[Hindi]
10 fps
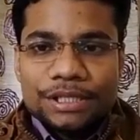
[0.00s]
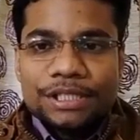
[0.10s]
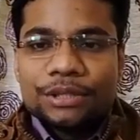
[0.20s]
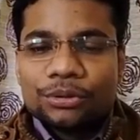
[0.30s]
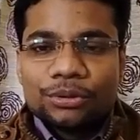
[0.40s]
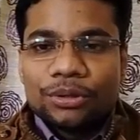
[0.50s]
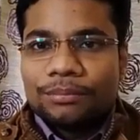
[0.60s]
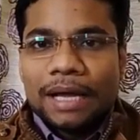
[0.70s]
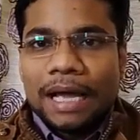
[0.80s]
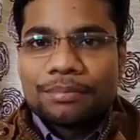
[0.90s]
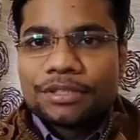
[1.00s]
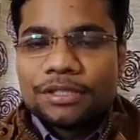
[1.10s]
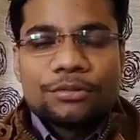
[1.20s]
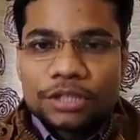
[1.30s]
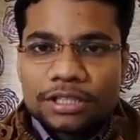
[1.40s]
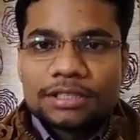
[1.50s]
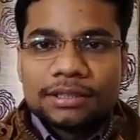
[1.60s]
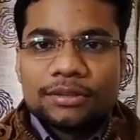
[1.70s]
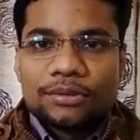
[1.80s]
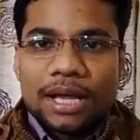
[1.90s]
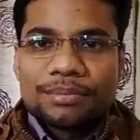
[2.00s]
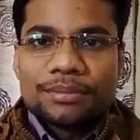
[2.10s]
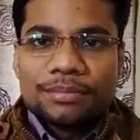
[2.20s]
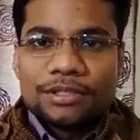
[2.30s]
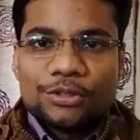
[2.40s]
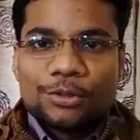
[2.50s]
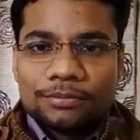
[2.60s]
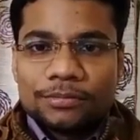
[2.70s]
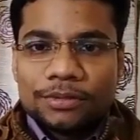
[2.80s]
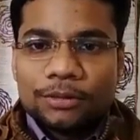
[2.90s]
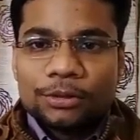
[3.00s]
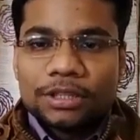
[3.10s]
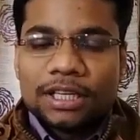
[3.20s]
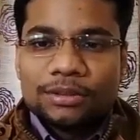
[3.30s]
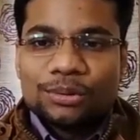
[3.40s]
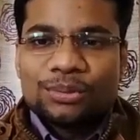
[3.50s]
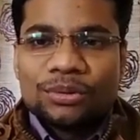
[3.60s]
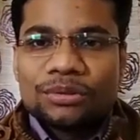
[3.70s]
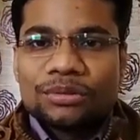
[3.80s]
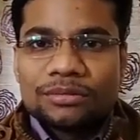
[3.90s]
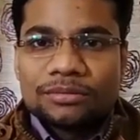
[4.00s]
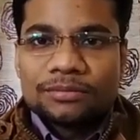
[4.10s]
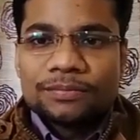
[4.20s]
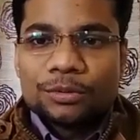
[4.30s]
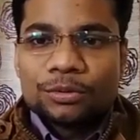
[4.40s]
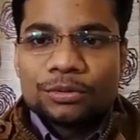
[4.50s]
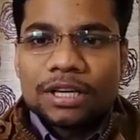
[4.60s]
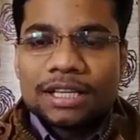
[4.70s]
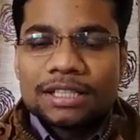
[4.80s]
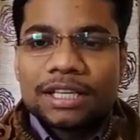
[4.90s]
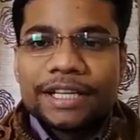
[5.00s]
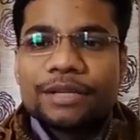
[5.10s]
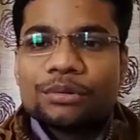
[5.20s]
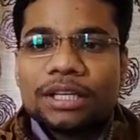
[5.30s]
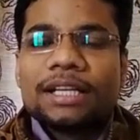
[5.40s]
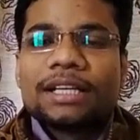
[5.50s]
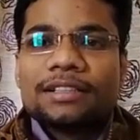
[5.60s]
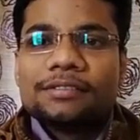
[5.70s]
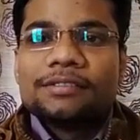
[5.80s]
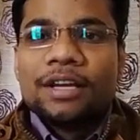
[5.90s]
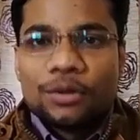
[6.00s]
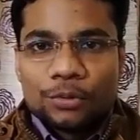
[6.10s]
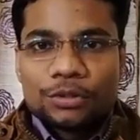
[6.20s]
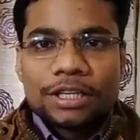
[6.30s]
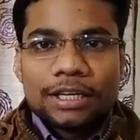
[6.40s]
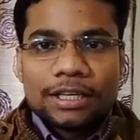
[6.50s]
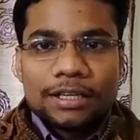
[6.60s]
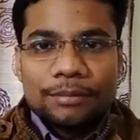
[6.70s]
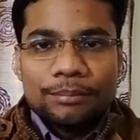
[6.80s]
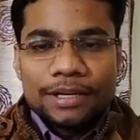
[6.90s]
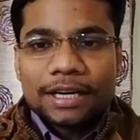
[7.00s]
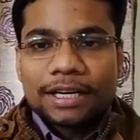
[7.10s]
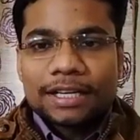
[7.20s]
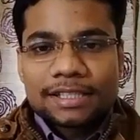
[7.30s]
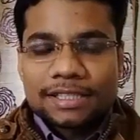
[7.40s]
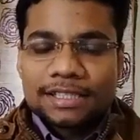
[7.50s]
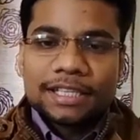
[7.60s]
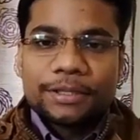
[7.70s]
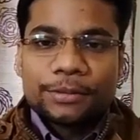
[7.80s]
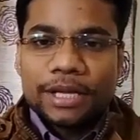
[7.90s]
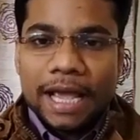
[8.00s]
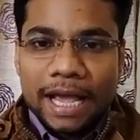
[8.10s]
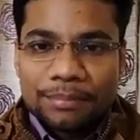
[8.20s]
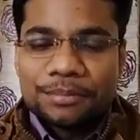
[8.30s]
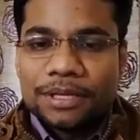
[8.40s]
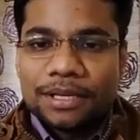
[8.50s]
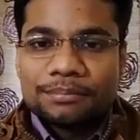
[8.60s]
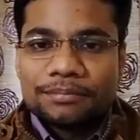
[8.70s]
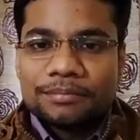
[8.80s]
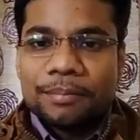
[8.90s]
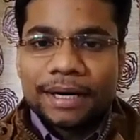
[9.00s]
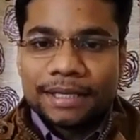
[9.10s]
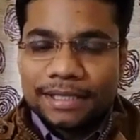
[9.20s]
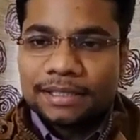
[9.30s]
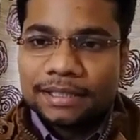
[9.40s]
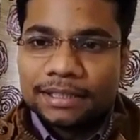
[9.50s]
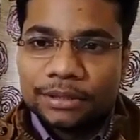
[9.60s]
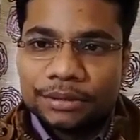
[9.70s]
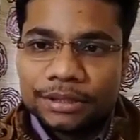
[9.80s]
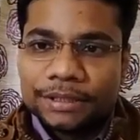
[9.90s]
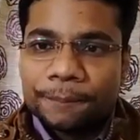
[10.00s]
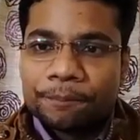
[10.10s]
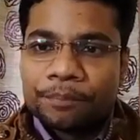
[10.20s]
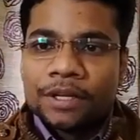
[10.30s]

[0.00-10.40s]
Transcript: बिजी हो तो आप ऐप्स यूज़ कर सकते हो ऐप्स में जो होता है तो वो उतना अच्छा नहीं होता है लेकिन कुछ बिना करने से अच्छा है कि ऐप्स में आप प्रैक्टिस करते रहो ठीक है